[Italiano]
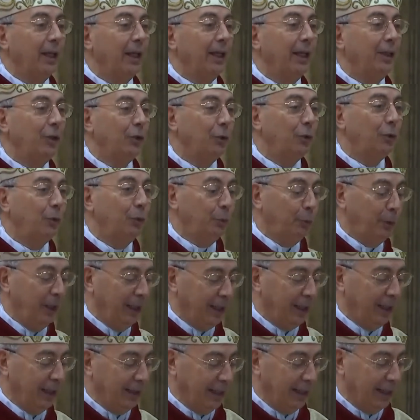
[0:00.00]
in
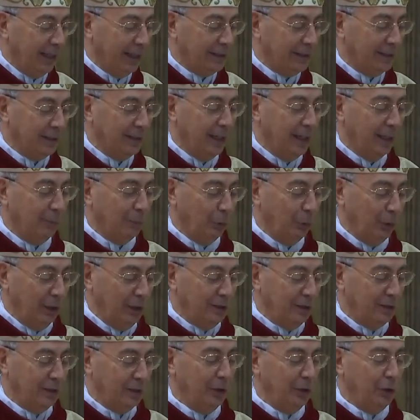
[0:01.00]
cui ringraziamo
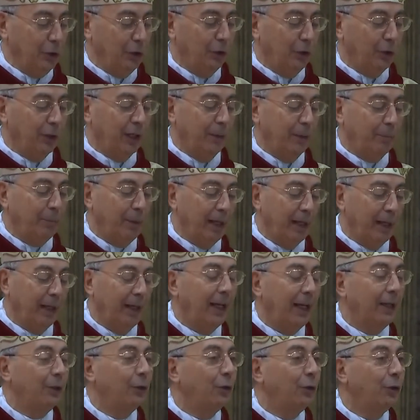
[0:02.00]
il Signore per
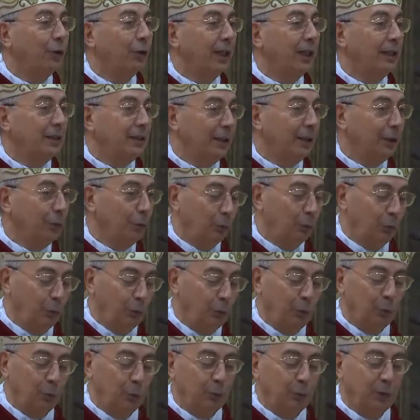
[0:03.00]
l'anno che si
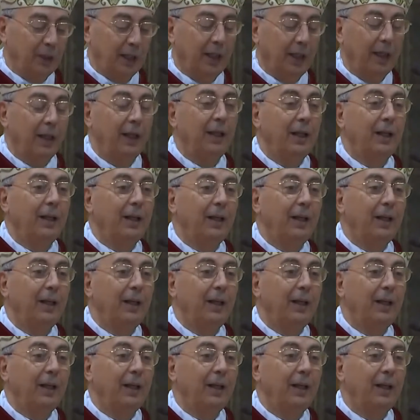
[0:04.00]
conclude